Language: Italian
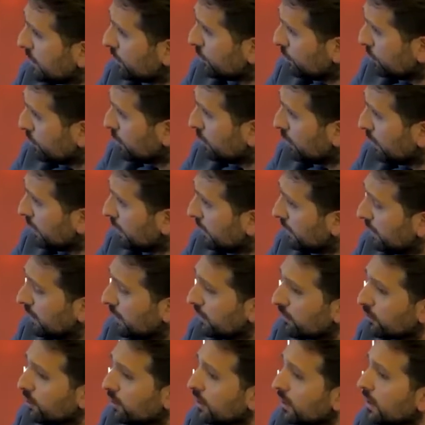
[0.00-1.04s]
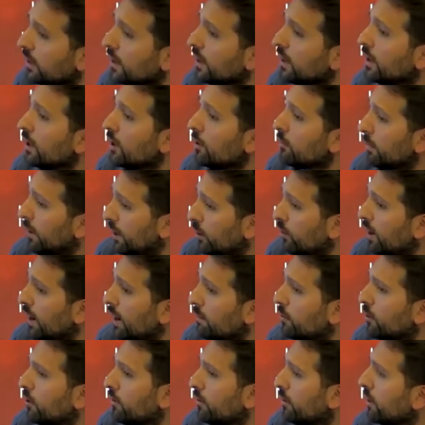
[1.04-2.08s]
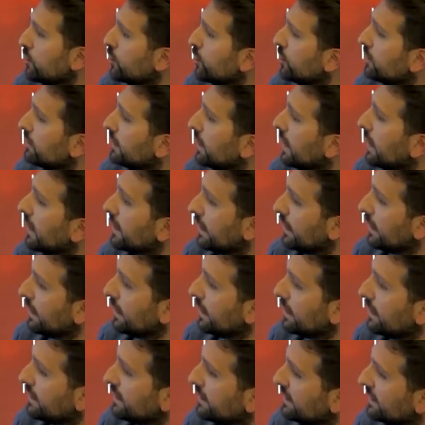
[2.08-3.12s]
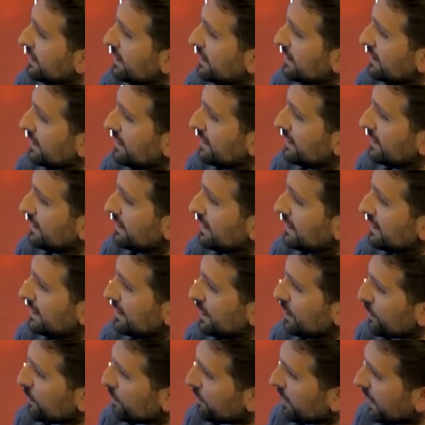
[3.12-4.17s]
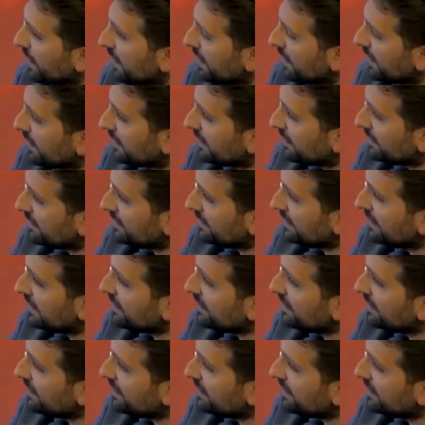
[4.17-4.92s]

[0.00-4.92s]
un collettivo. Però Napoli è una città che... Eh, ti